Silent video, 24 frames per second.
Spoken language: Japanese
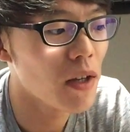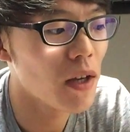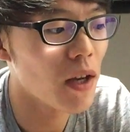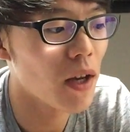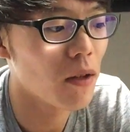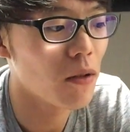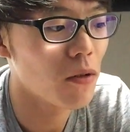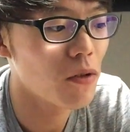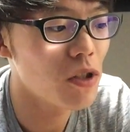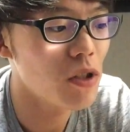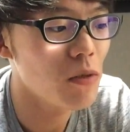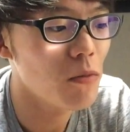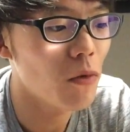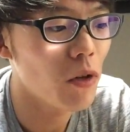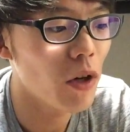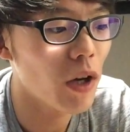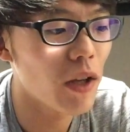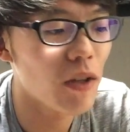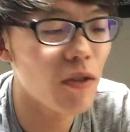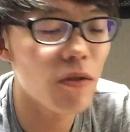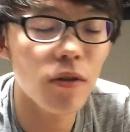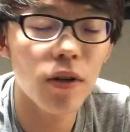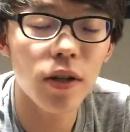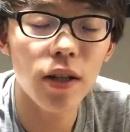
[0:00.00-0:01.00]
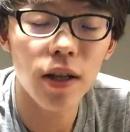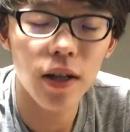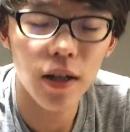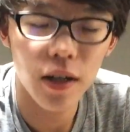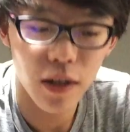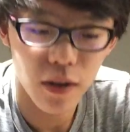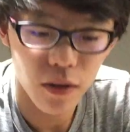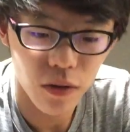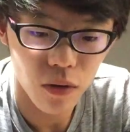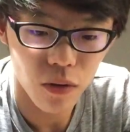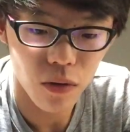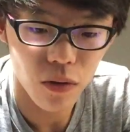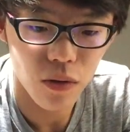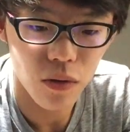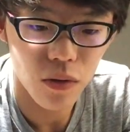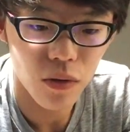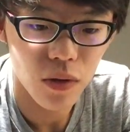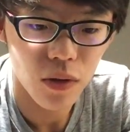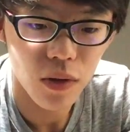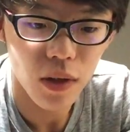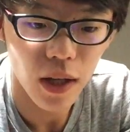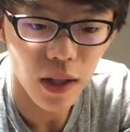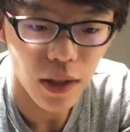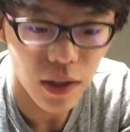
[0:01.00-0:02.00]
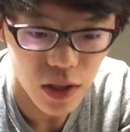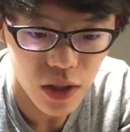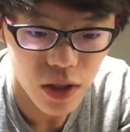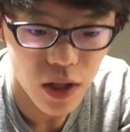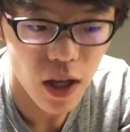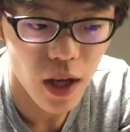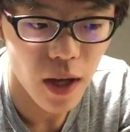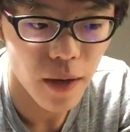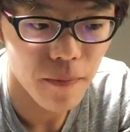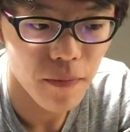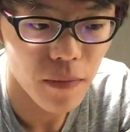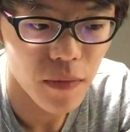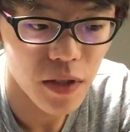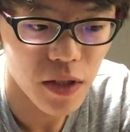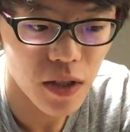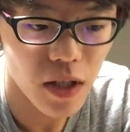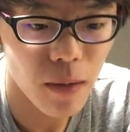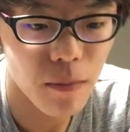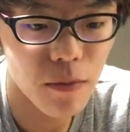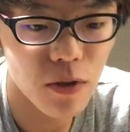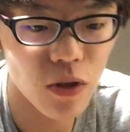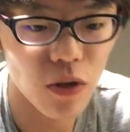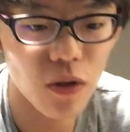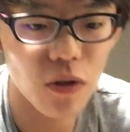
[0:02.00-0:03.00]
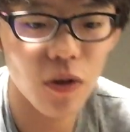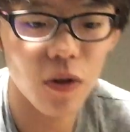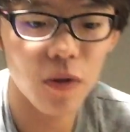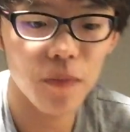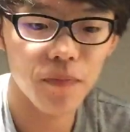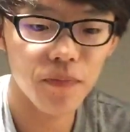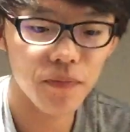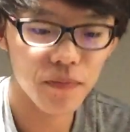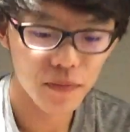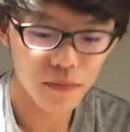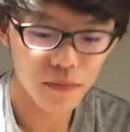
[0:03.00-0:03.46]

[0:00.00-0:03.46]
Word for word: えー、どっちも映像が流れるという感じで、しかもその、